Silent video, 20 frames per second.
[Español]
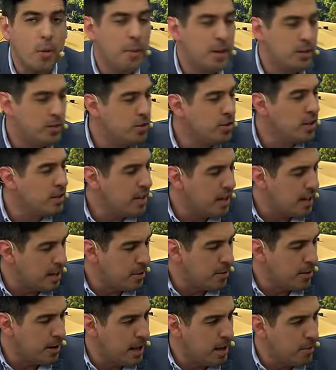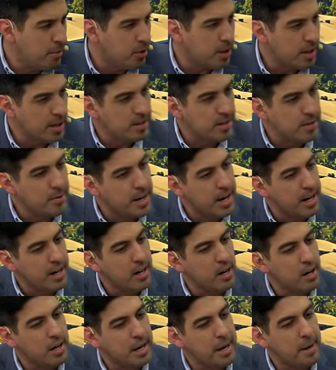los pasos a seguir, ¿verdad? Porque si
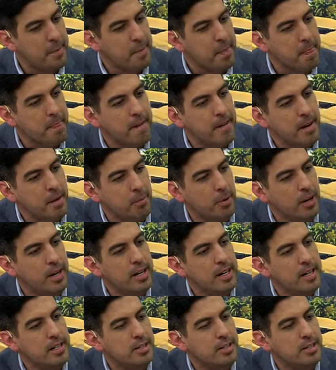bien eh, pueden